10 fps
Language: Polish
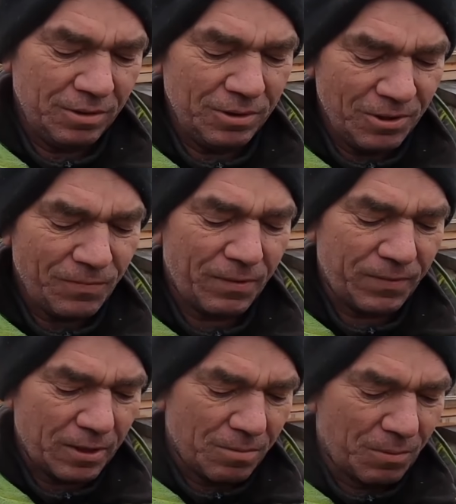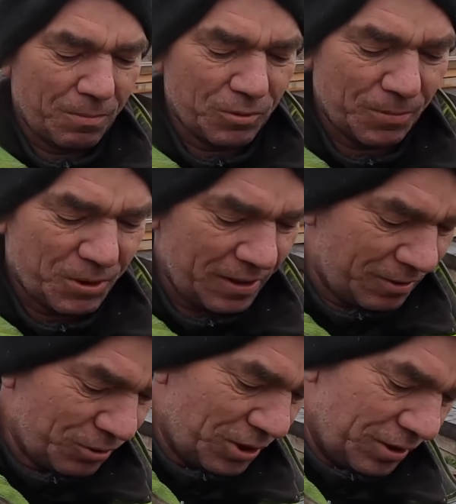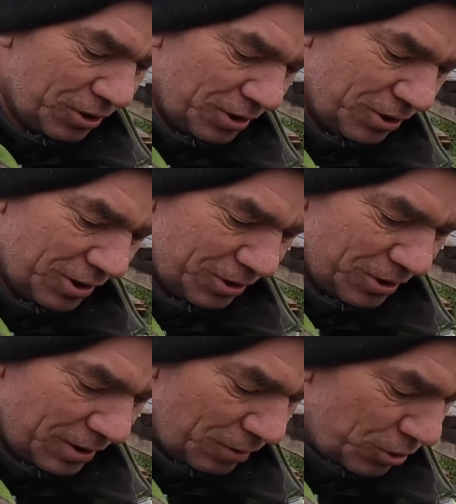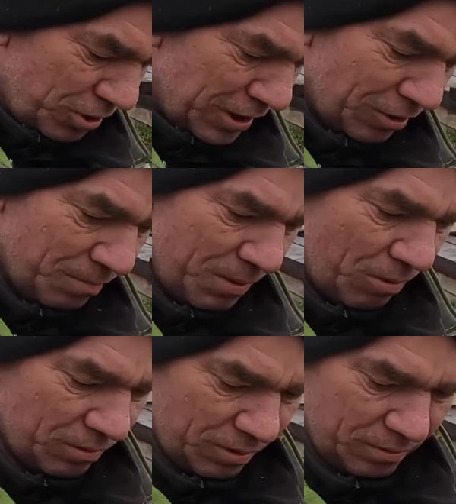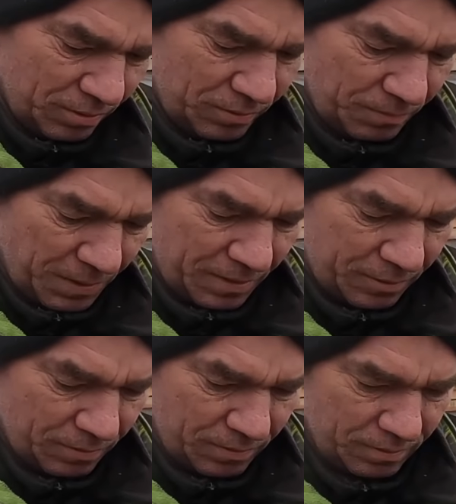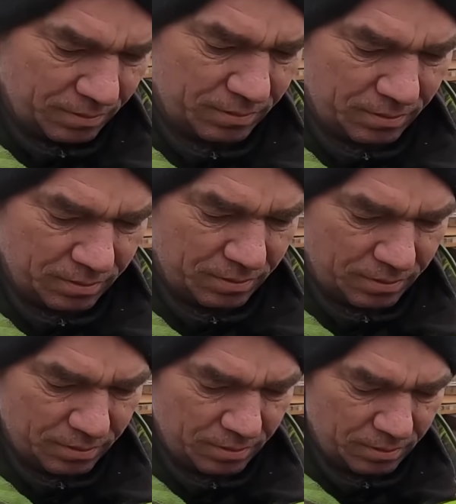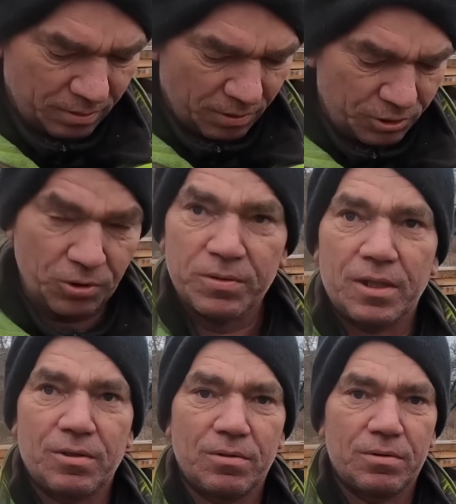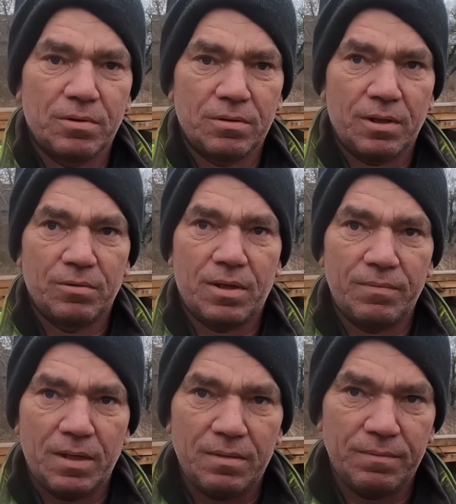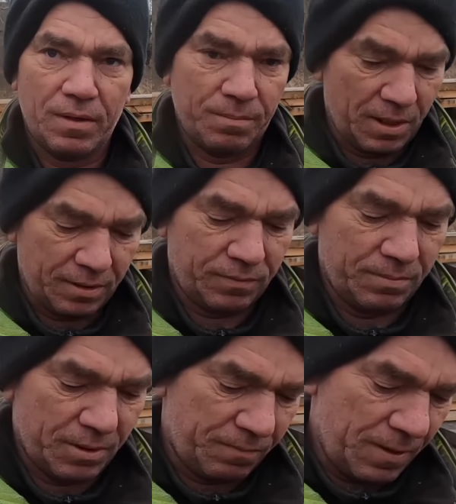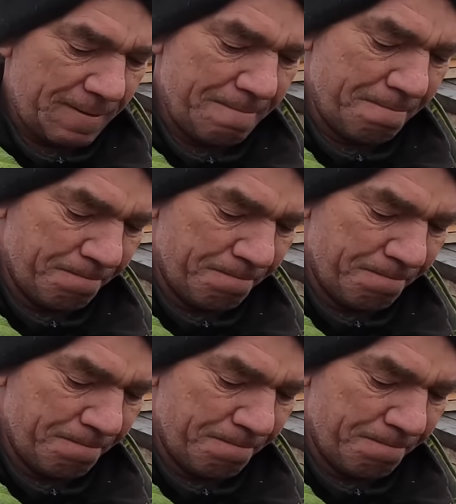No i, no i wi wiadomo, może przez to, że, że, że, że rodzinnie to było, to, to, to mnie to e, trochę ciągnie do, do tego drewna, wyrabianie w tym drewnie.